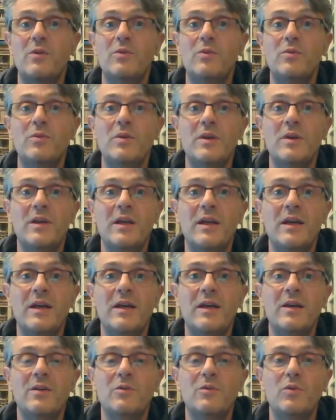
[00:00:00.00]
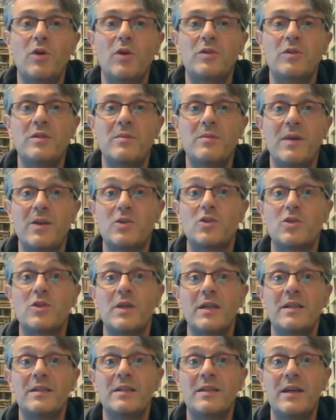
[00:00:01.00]
un'ottima
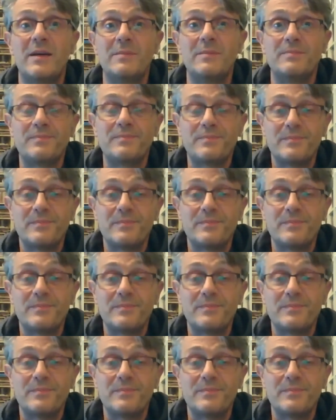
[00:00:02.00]
scelta